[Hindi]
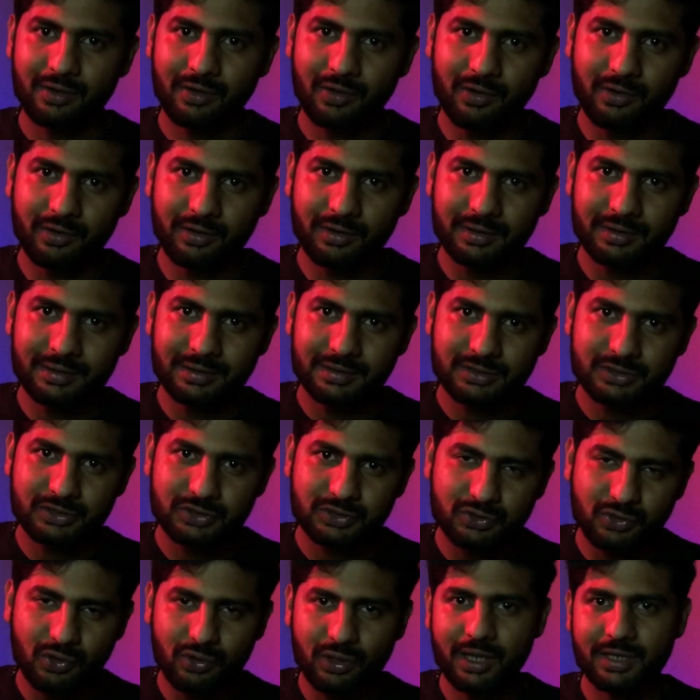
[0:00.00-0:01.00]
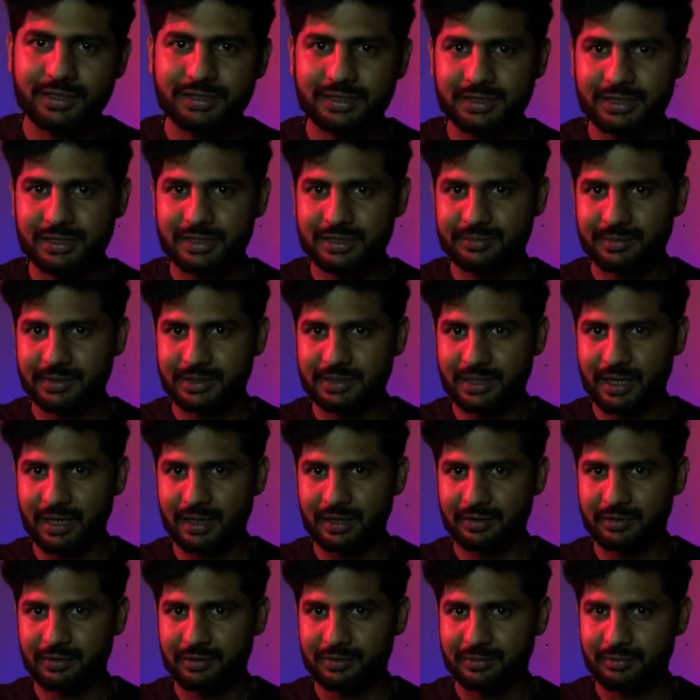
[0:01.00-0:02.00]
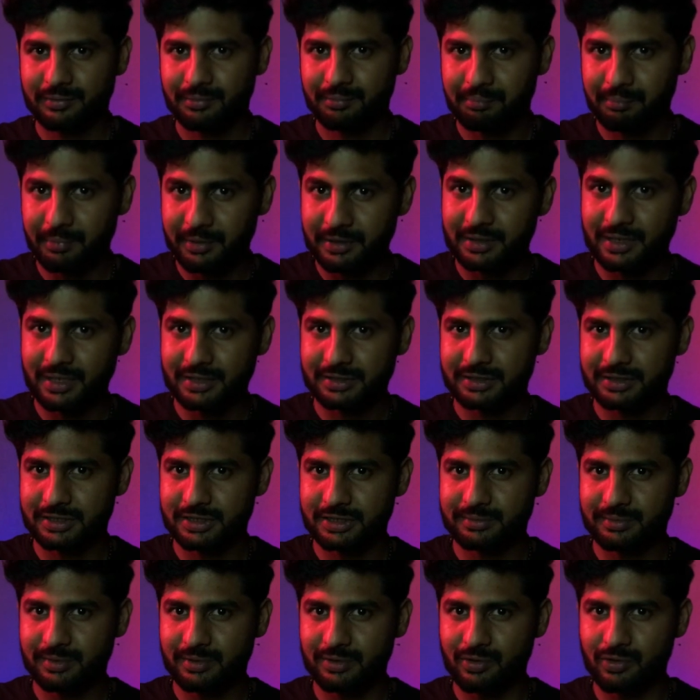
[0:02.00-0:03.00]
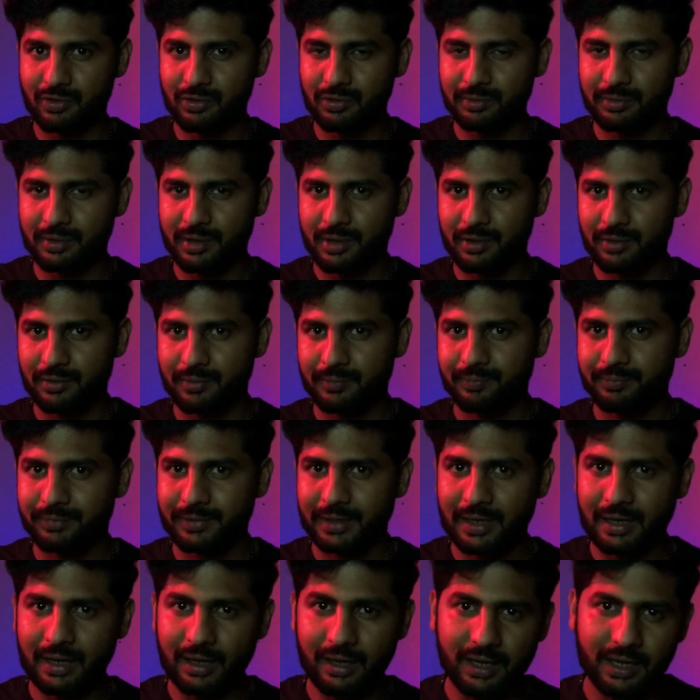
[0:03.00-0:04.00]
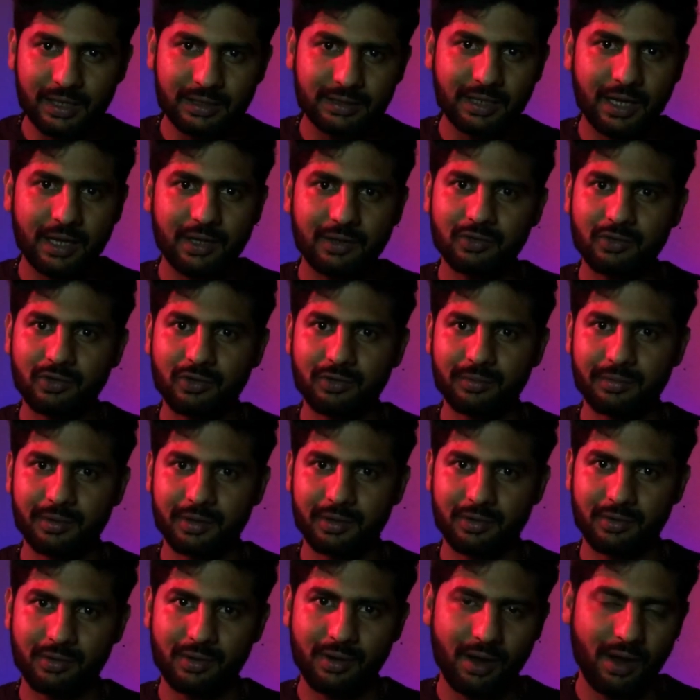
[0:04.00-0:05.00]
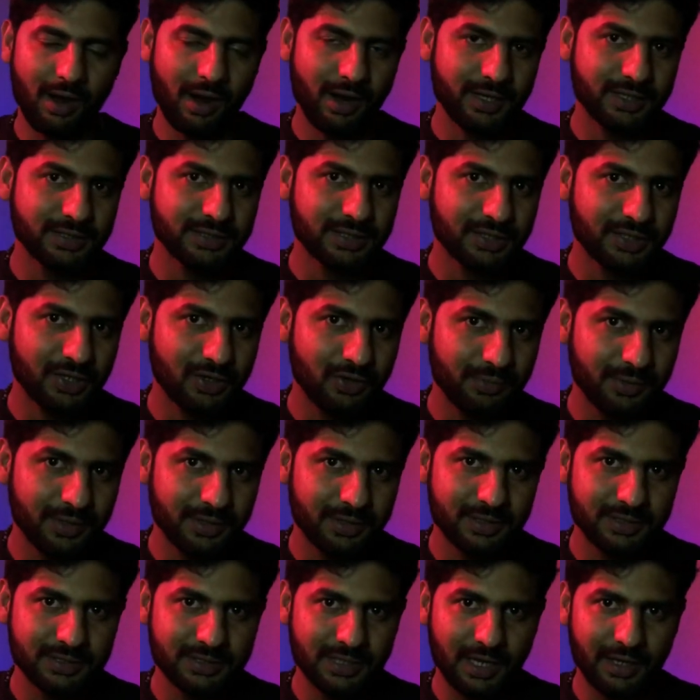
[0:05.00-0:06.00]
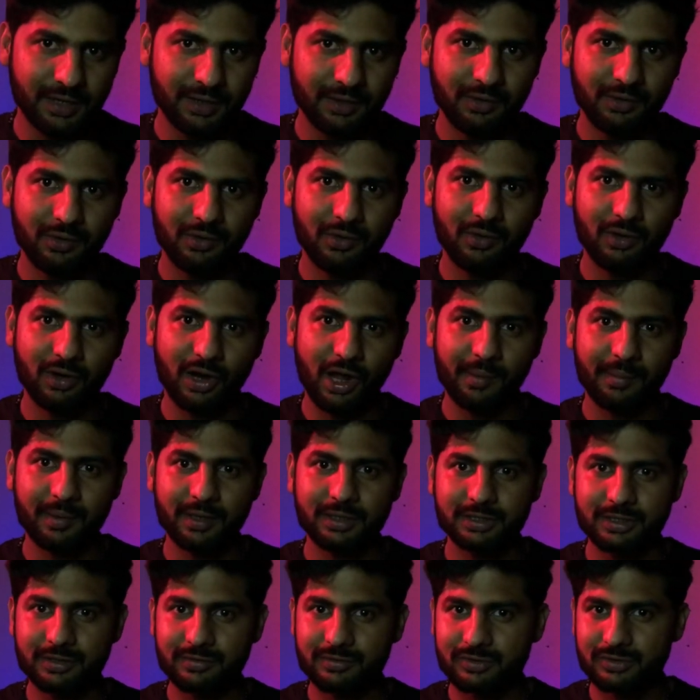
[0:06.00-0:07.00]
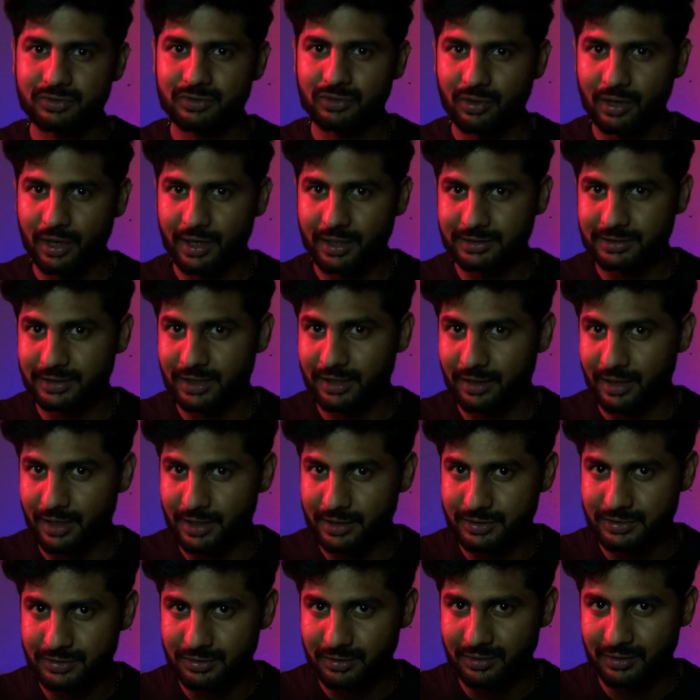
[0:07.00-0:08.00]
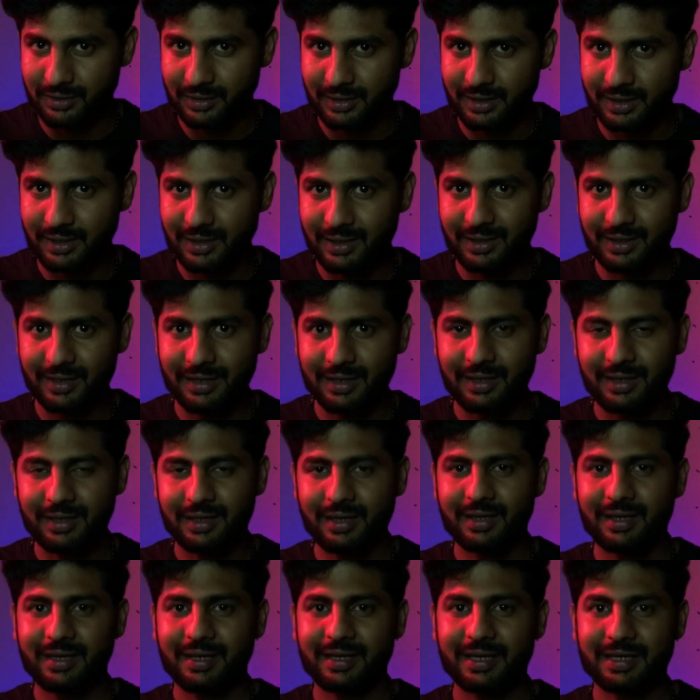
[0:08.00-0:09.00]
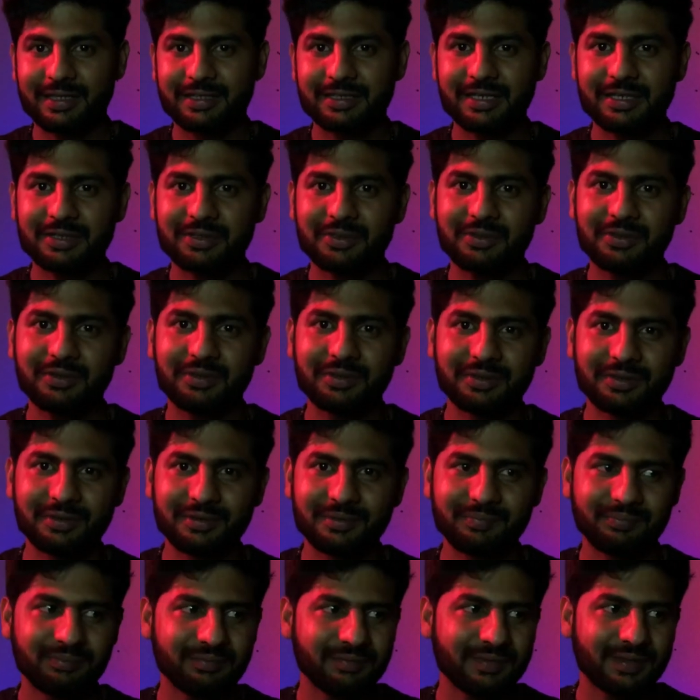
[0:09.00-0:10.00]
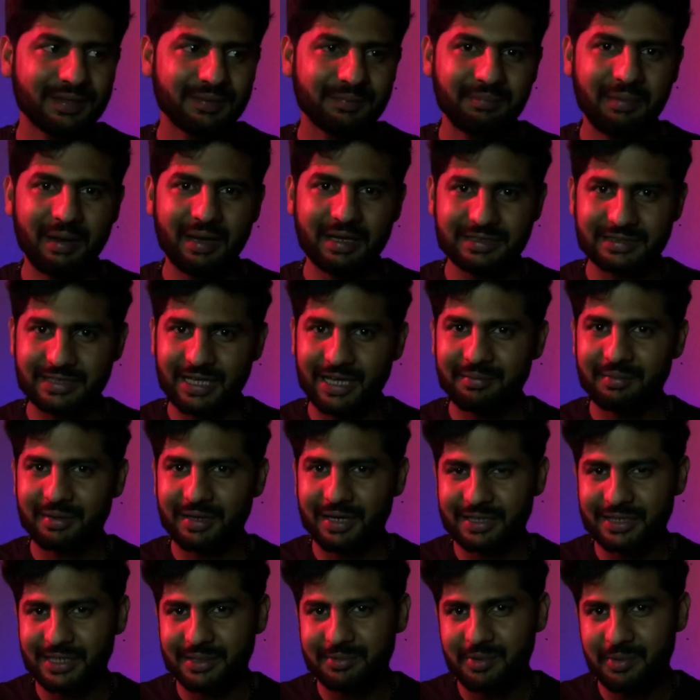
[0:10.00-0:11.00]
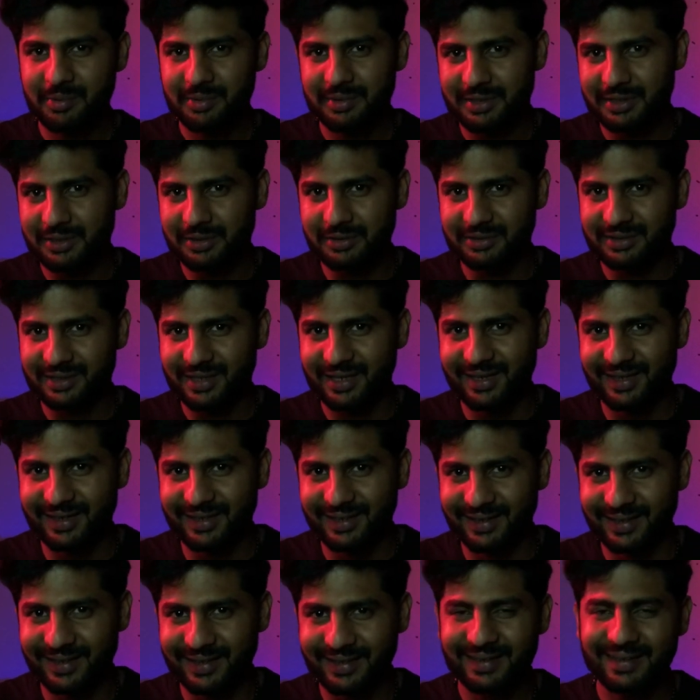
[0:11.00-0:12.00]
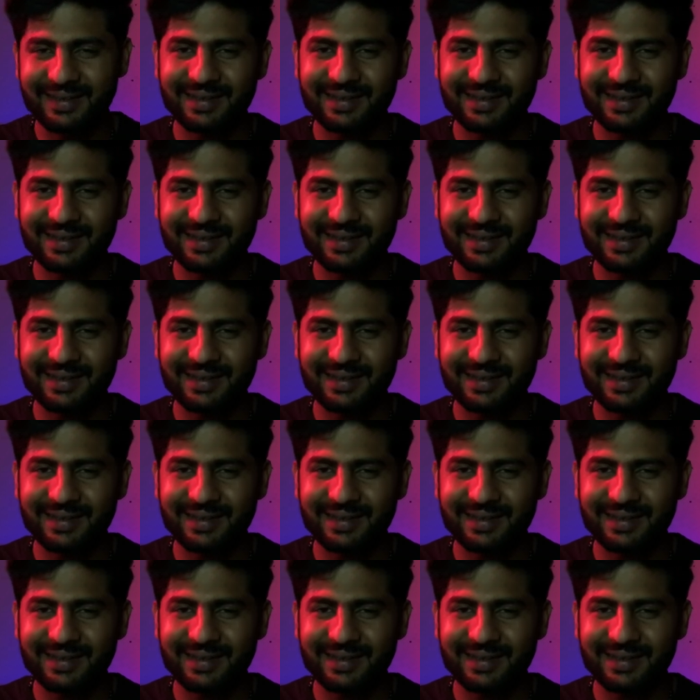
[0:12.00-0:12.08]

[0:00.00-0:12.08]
और 16 सिटीज़ में जा रहे हो 15 सिटीज़ में घूम रहे हो लगातार घूम रहे हो 8000 किलोमीटर जा रहे हो और आपका सिर्फ 16000 खर्च हो इतना तो पाकिस्तान में रहते हुए भी नहीं होता